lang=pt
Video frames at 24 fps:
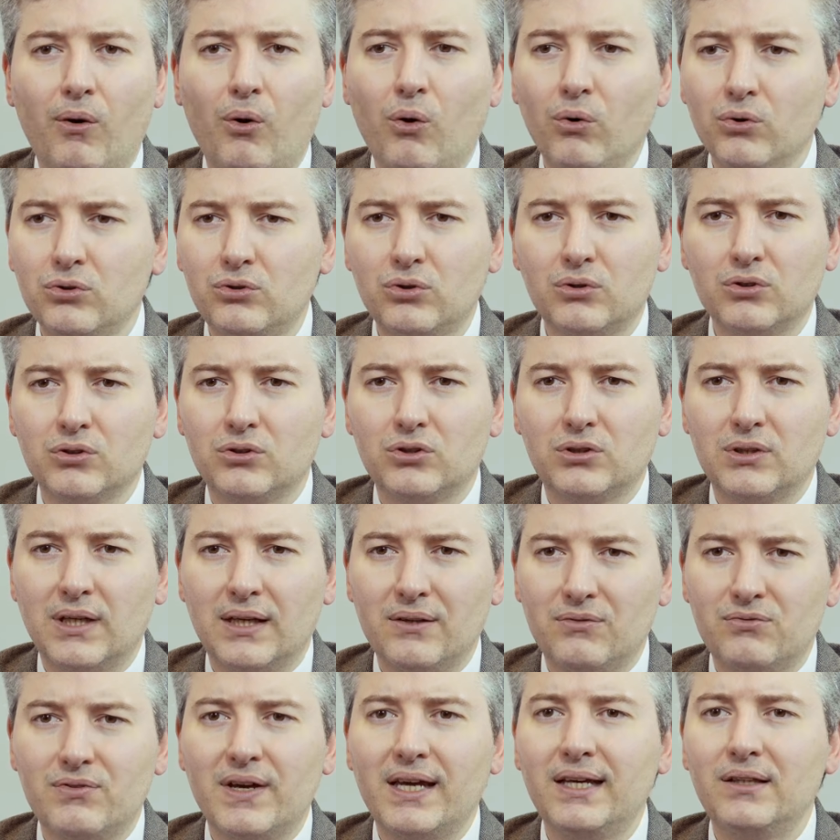Outros
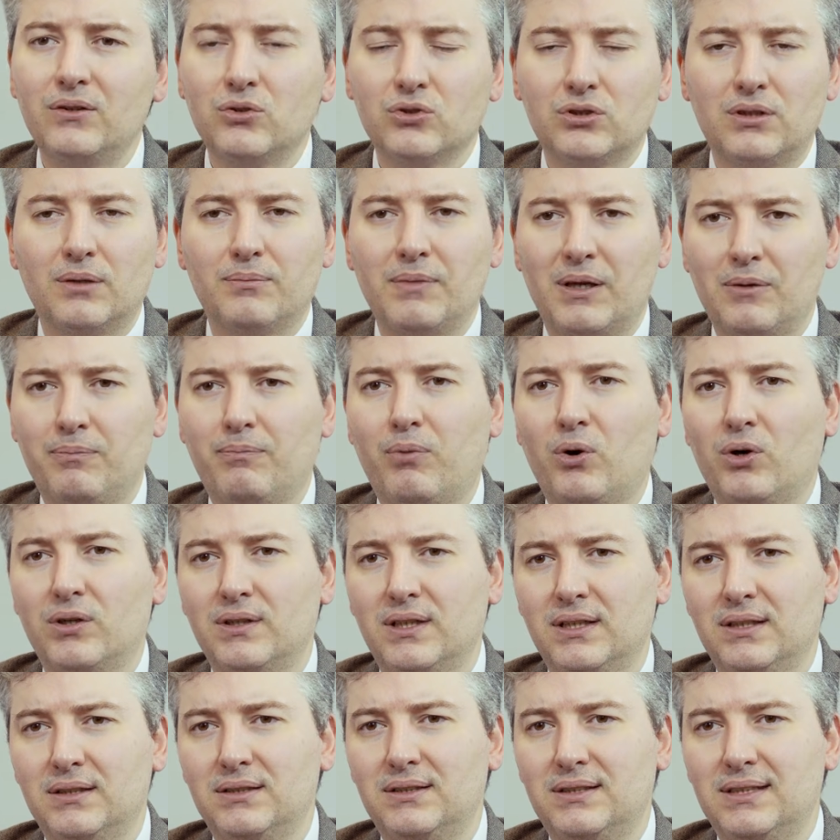eventos também
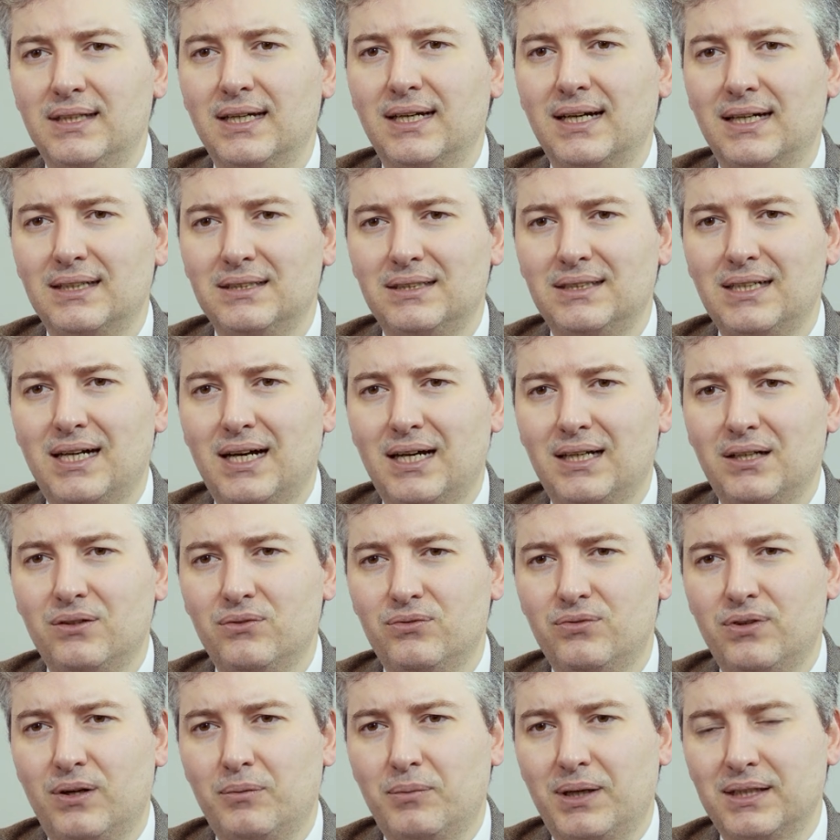podem desencadear a
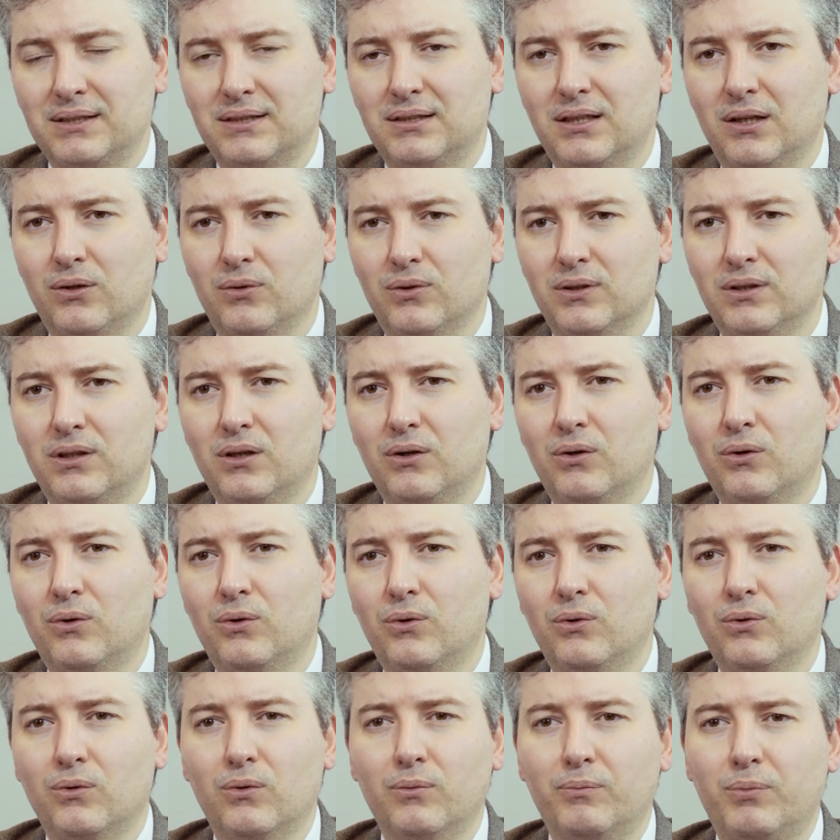inflamação.
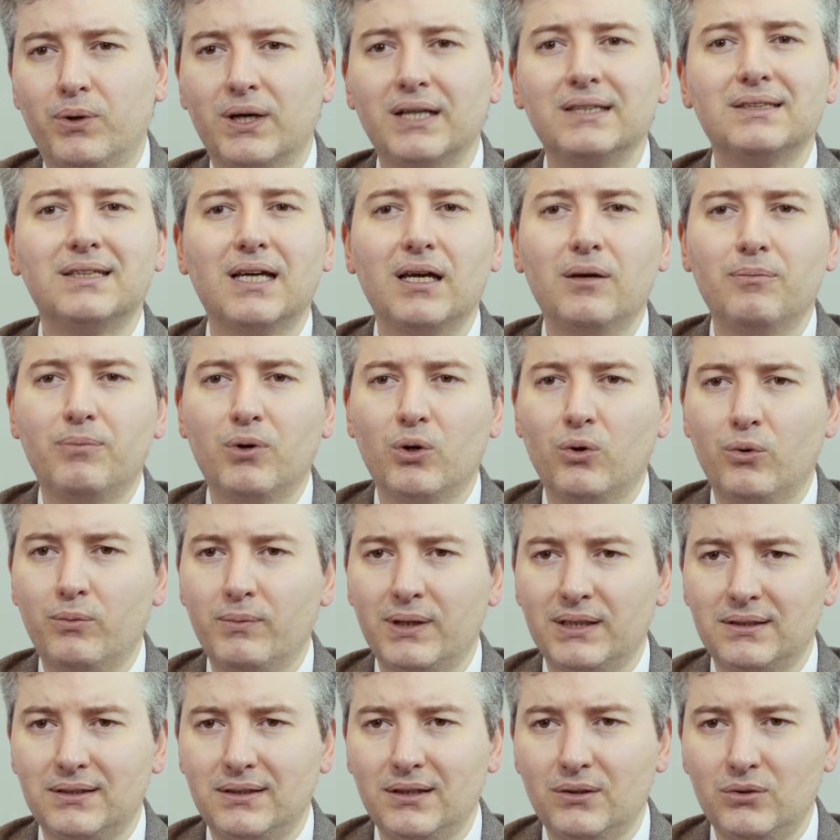Então, por exemplo,
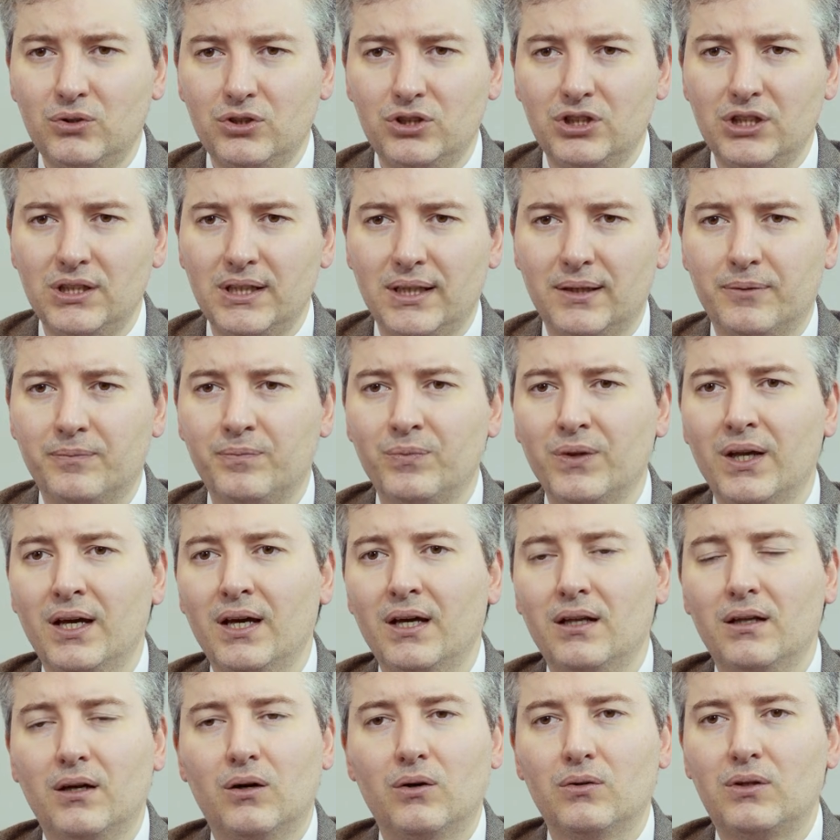uma cirurgia.
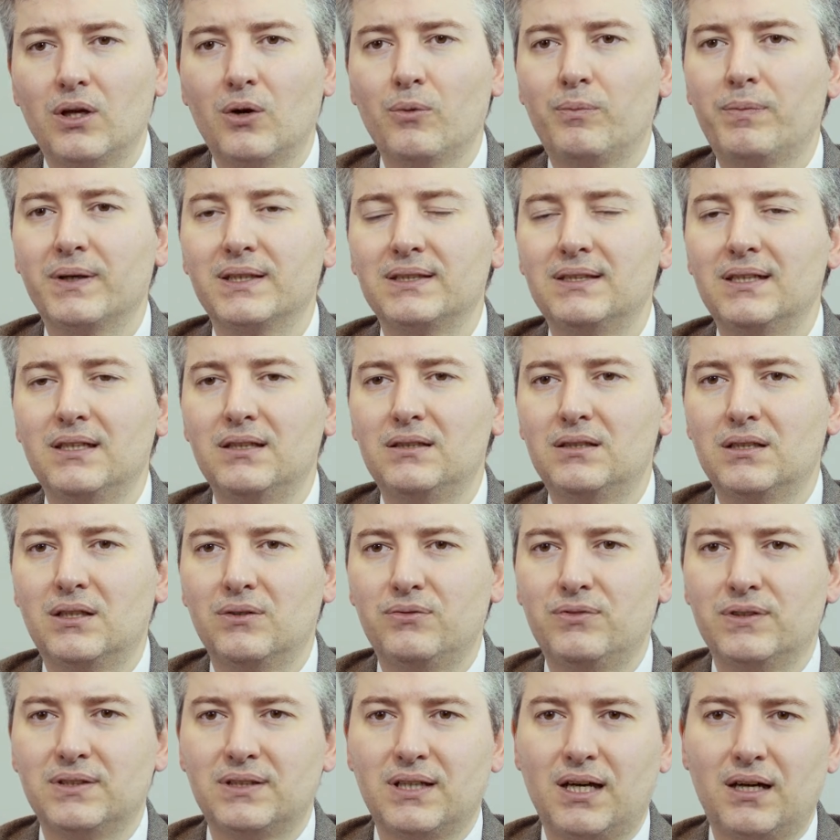Então, eu tenho pacientes
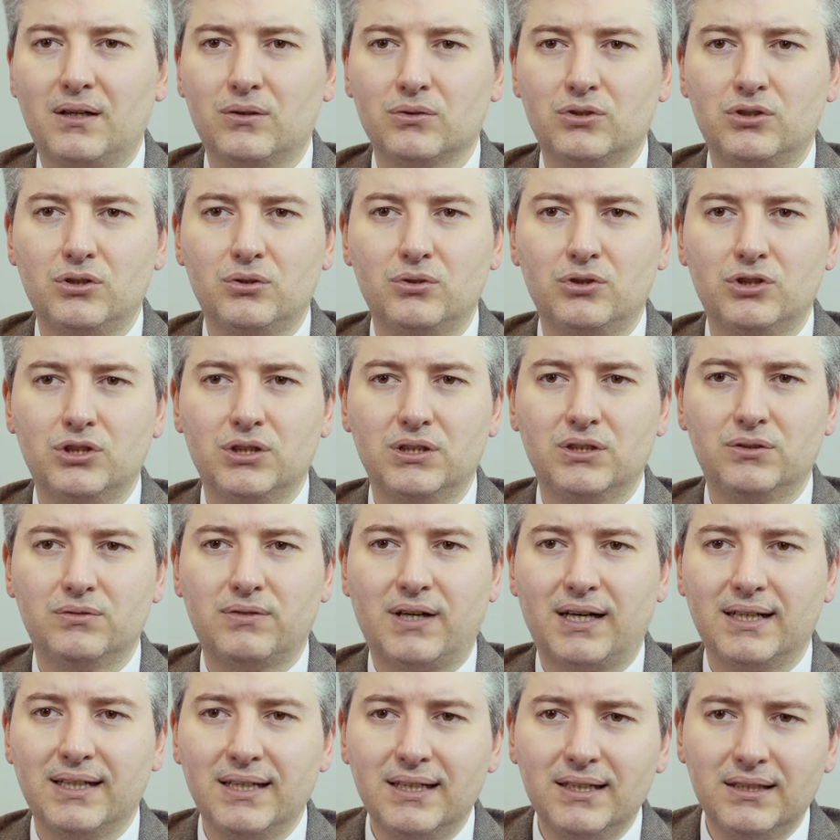que fizeram cirurgia de
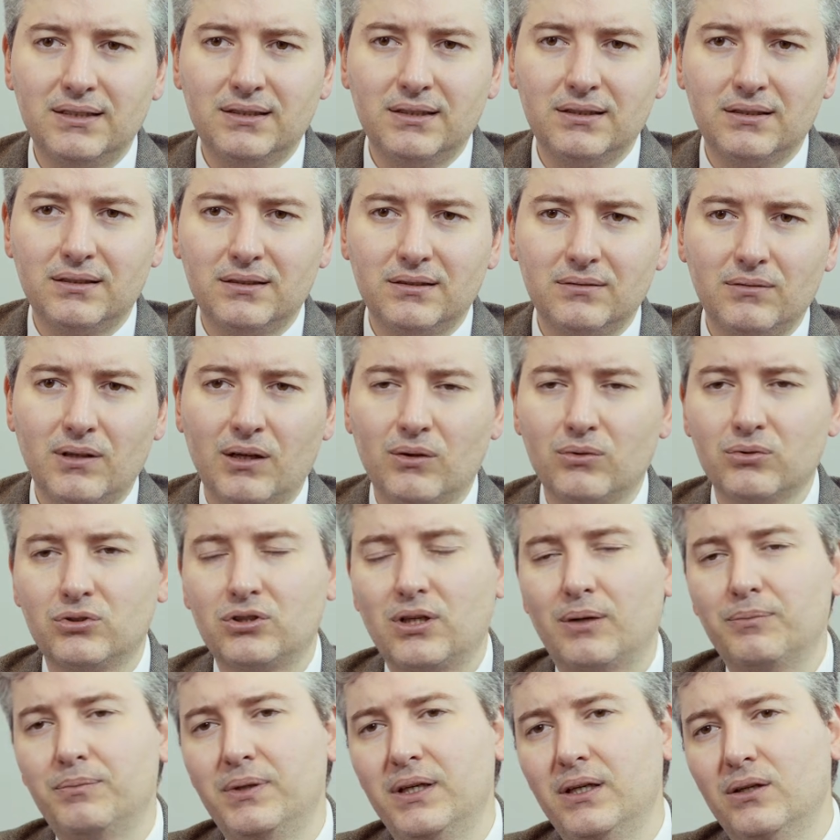varizes, não
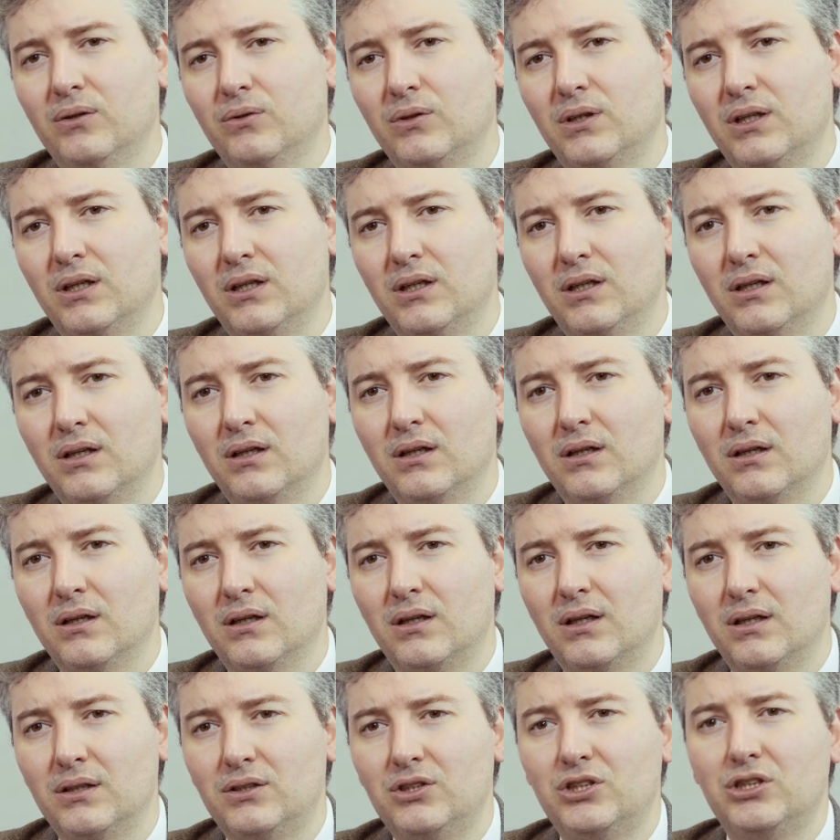sabiam que,
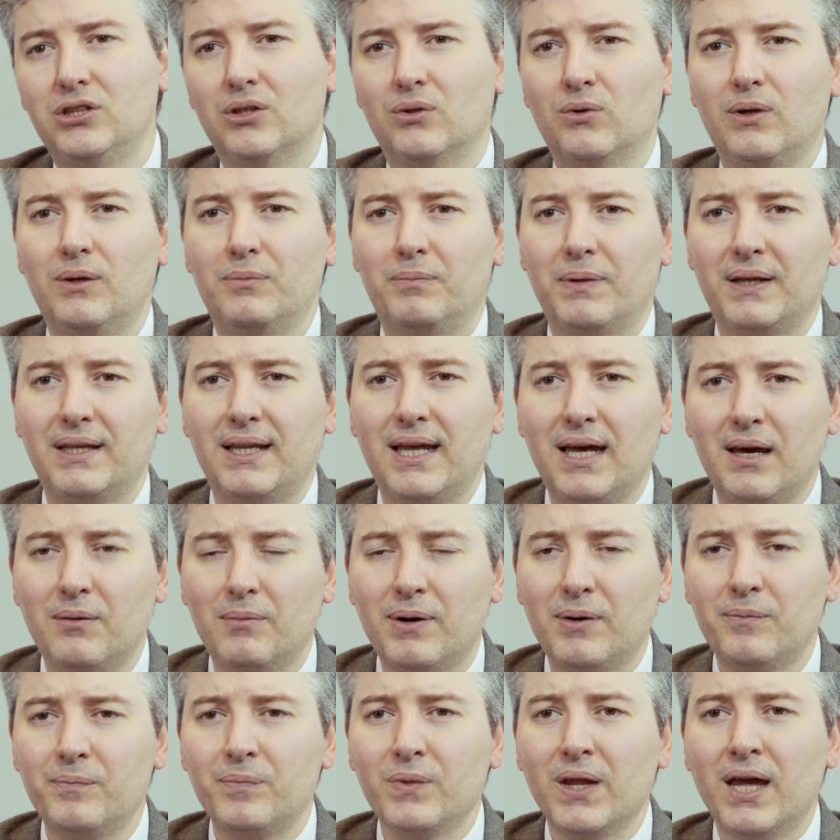que tinham lipedema,